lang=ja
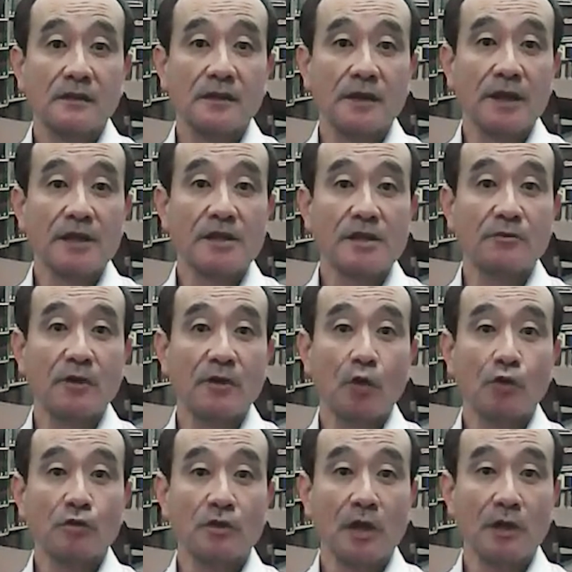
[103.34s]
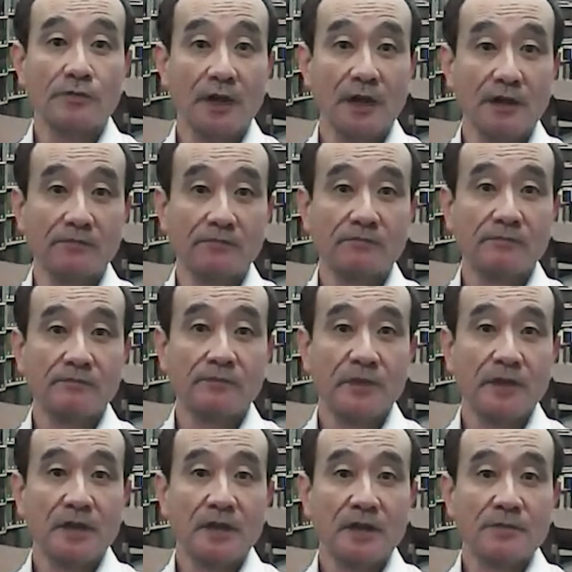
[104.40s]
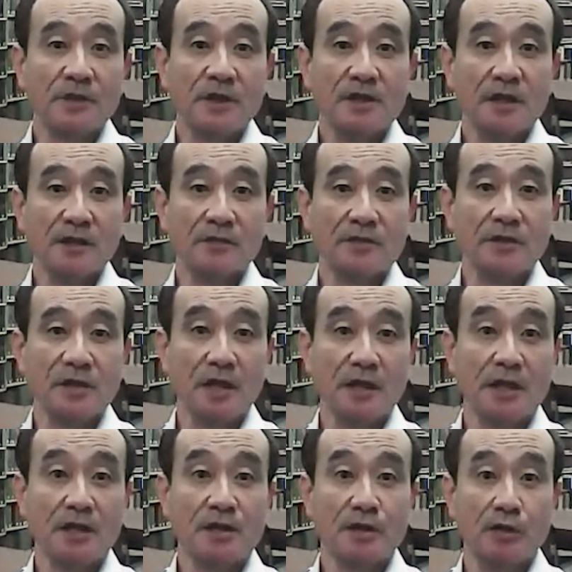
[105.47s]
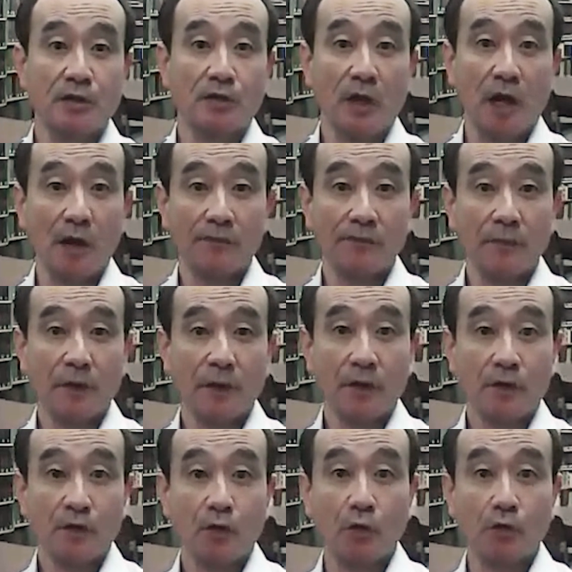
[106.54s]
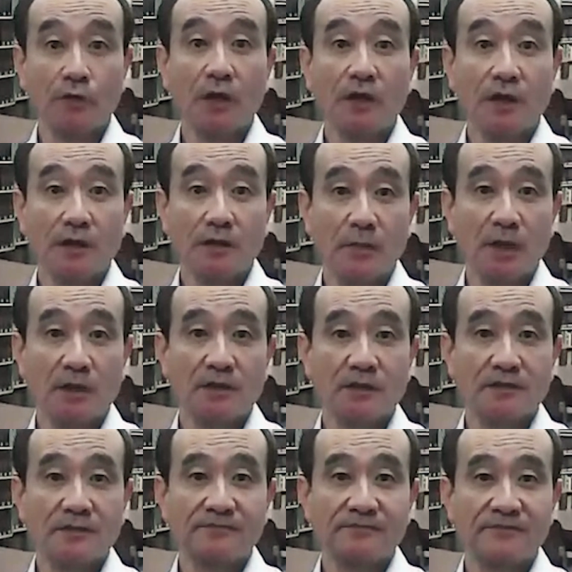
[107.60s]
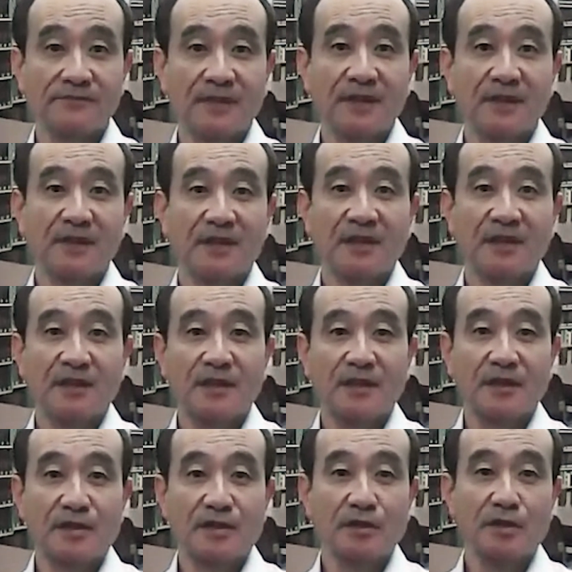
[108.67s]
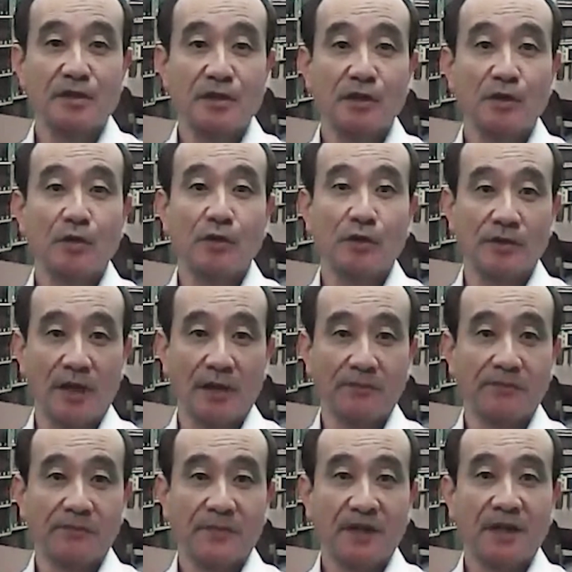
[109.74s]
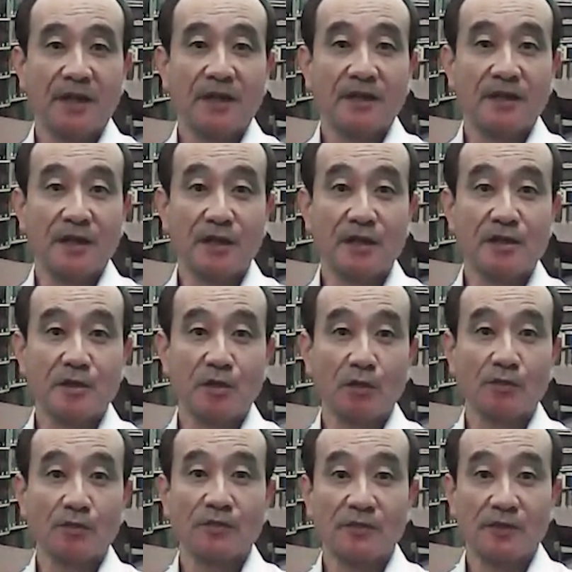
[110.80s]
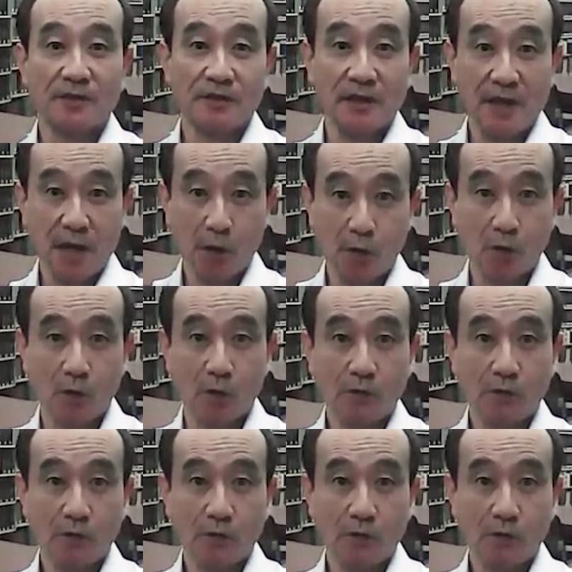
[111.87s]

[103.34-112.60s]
歴史は奥が深い皆さんの知らない資料がこんなにあります一緒に資料を読んで歴史と出会おう